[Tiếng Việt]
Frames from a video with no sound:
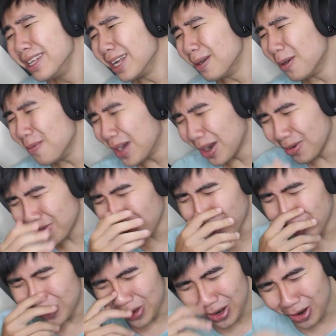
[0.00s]
bố mẹ không cho
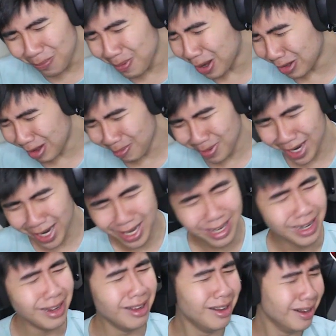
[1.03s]
con nuôi con mèo sắp chết
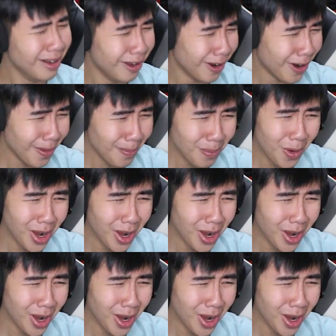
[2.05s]
con